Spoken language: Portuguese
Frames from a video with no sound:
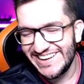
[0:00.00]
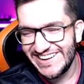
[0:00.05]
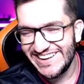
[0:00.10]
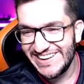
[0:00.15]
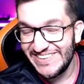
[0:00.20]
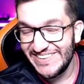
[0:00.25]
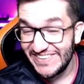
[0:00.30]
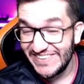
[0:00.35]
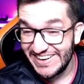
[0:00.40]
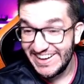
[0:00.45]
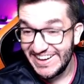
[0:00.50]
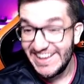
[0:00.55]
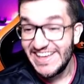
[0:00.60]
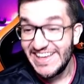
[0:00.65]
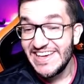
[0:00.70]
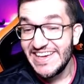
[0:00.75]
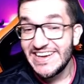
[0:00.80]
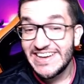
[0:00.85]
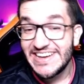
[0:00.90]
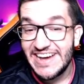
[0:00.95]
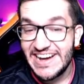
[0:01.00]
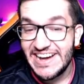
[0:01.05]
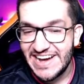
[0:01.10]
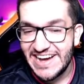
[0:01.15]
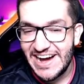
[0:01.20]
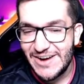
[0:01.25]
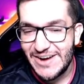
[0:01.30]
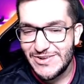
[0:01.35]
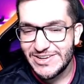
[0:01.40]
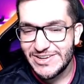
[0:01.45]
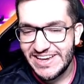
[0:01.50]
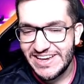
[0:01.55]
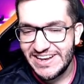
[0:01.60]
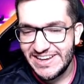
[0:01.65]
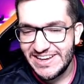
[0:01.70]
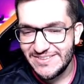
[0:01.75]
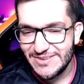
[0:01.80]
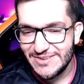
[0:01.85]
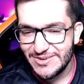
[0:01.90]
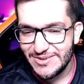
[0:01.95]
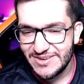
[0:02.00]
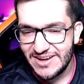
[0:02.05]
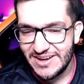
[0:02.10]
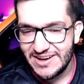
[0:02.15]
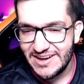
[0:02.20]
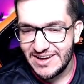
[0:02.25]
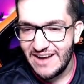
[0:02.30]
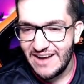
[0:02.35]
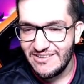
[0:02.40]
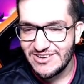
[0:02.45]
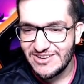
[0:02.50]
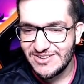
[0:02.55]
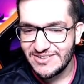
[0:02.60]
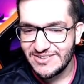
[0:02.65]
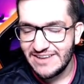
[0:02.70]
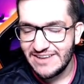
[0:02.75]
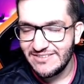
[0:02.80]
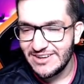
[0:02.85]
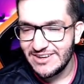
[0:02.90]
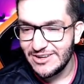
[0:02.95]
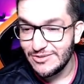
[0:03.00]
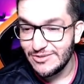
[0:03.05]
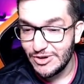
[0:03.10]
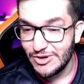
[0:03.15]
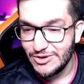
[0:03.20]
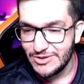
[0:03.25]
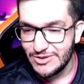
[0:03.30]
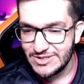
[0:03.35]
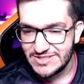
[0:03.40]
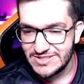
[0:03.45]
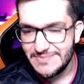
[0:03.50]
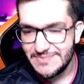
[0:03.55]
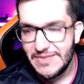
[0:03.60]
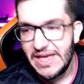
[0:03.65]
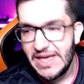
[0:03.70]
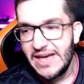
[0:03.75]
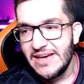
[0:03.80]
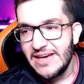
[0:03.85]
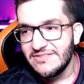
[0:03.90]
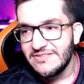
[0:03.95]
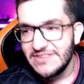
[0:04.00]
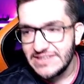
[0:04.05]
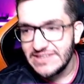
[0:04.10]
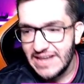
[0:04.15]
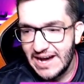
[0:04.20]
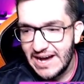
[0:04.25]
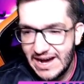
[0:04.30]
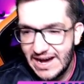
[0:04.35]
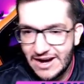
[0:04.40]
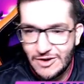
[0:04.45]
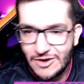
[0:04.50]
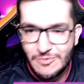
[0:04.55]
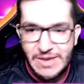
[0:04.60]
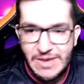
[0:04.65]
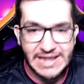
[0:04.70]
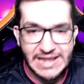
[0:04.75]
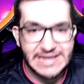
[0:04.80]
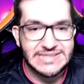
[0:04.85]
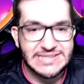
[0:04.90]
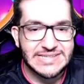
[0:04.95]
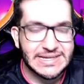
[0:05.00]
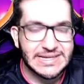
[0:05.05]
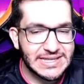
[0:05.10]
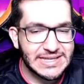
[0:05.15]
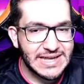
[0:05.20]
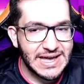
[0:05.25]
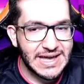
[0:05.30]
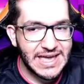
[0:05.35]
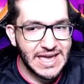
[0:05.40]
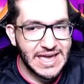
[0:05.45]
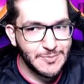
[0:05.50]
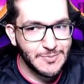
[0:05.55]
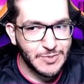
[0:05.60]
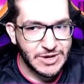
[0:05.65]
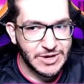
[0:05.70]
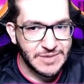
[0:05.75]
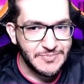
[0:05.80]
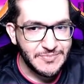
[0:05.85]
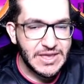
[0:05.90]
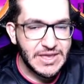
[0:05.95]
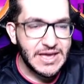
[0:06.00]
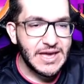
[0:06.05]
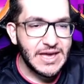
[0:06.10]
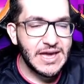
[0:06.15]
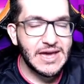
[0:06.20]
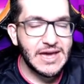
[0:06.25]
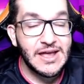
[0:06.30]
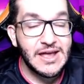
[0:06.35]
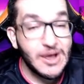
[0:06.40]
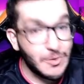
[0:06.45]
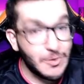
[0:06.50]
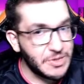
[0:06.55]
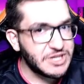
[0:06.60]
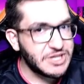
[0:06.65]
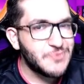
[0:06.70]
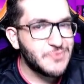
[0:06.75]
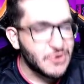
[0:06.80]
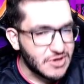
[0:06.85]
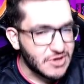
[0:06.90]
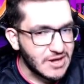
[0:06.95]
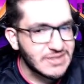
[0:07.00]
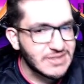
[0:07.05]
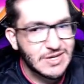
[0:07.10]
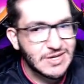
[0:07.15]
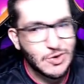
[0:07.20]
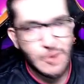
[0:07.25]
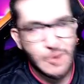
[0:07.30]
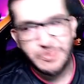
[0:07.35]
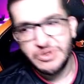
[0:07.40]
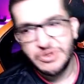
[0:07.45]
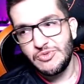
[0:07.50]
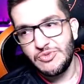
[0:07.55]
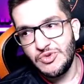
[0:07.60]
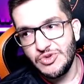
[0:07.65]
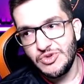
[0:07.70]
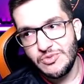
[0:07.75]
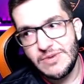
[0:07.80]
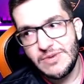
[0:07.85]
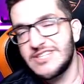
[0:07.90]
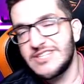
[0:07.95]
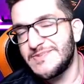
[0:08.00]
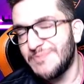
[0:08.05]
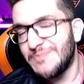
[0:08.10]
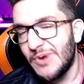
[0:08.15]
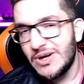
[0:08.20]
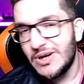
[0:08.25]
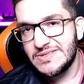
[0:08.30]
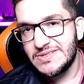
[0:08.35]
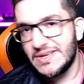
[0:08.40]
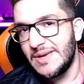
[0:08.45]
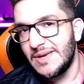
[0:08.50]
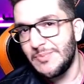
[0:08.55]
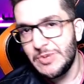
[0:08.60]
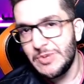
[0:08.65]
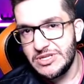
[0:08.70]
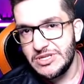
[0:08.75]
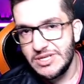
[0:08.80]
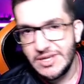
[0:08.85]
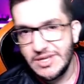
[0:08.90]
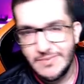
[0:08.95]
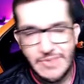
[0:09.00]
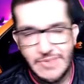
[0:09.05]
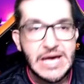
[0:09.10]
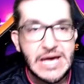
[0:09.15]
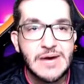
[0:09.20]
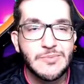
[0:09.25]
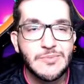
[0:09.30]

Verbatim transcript: Nakawa, Kagawa, quem lembra do Kagawa? Jogava lá no Borussia. Vidal, beleza, aqui na época era realmente por causa da Copa do Mundo, mas pode se repetir